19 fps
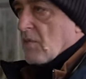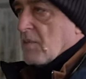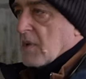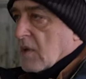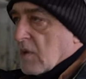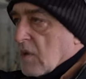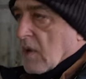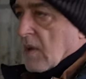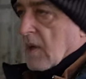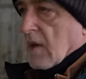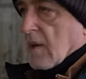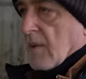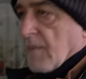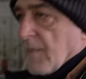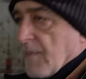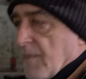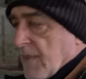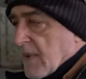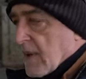Les
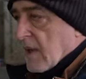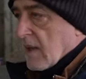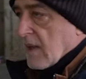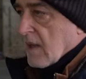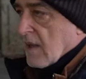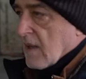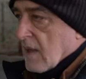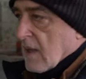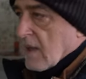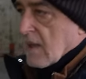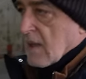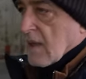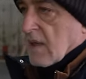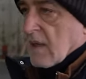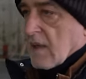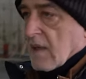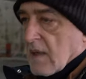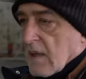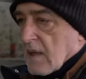caméramans vous
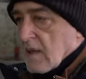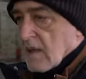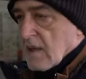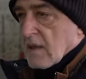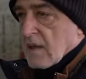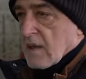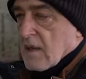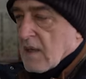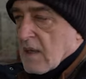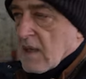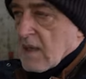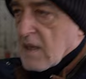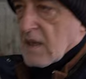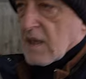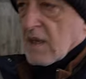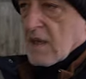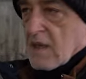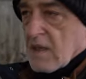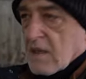montreront tout ce qui se
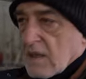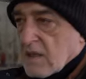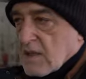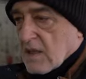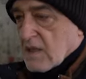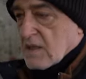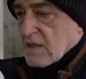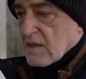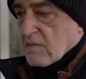passe ici.